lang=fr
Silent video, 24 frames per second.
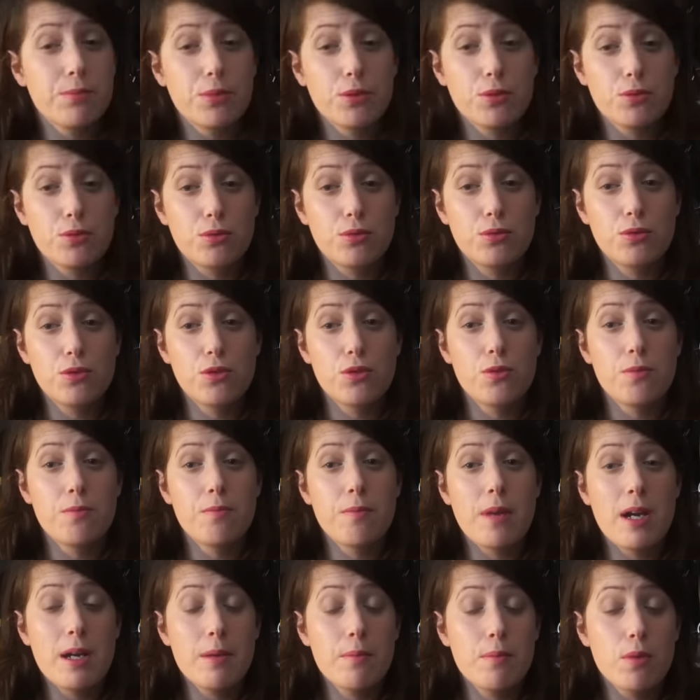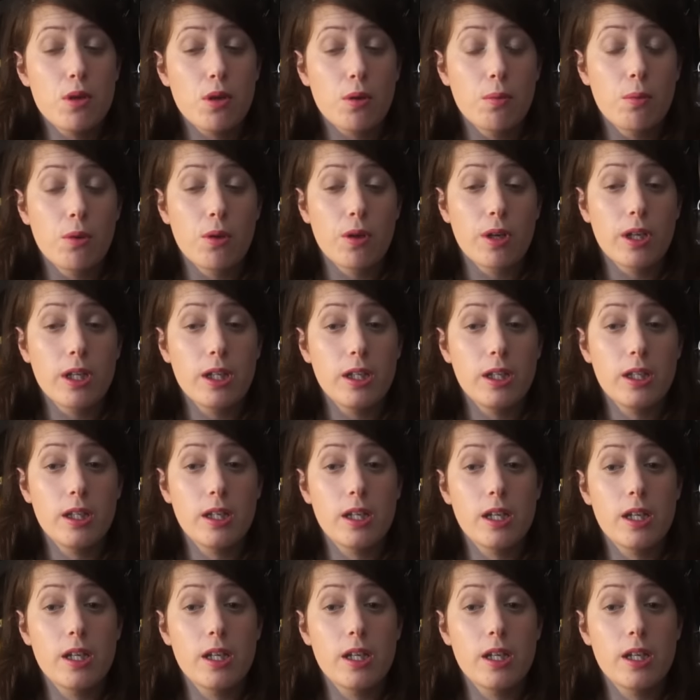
beaucoup le My Burberry